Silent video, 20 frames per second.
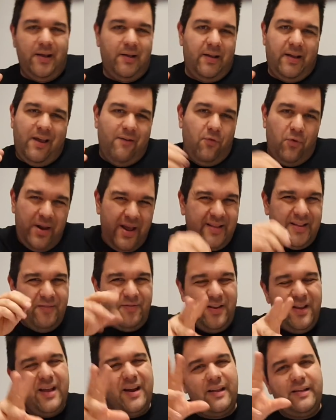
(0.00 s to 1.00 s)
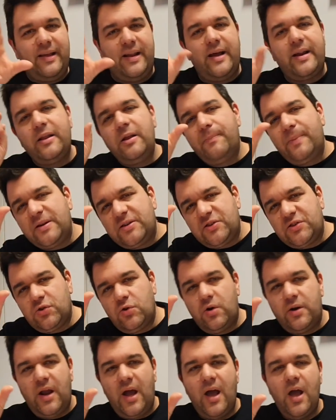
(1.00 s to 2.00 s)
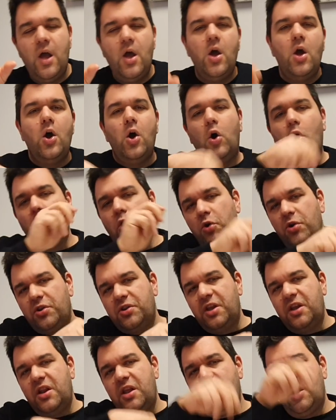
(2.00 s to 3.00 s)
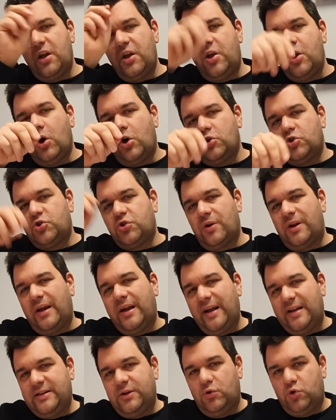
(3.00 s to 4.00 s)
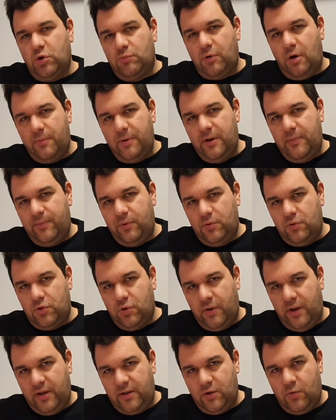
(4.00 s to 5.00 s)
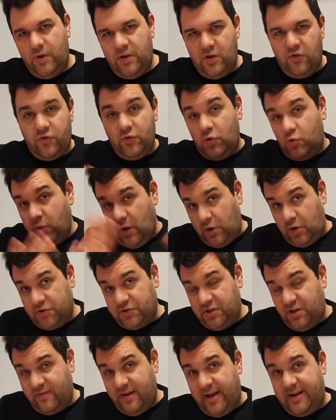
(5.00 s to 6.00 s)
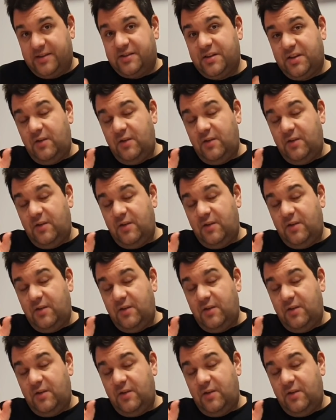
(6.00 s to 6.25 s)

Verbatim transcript: che volete venire a ritirare di persona, ordini gasiautomobili.it, quindi sono due cose diverse.